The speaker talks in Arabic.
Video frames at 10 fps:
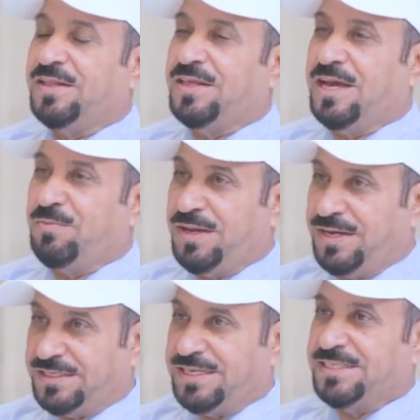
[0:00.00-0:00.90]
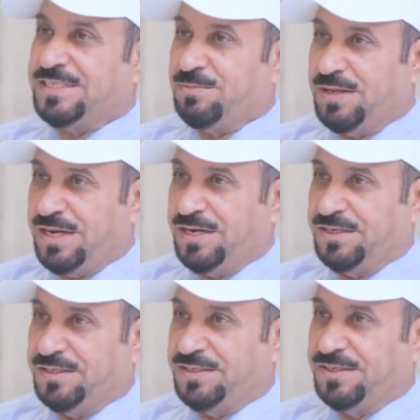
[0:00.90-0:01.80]
دياب علي حسين زمنان
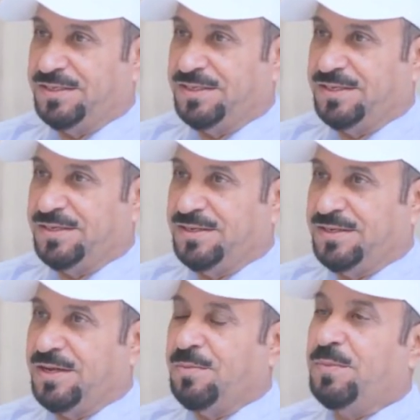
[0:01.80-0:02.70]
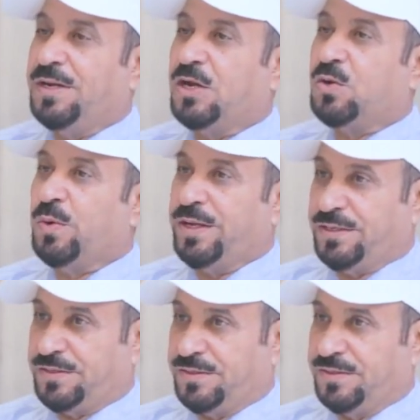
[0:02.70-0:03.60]
من الكويت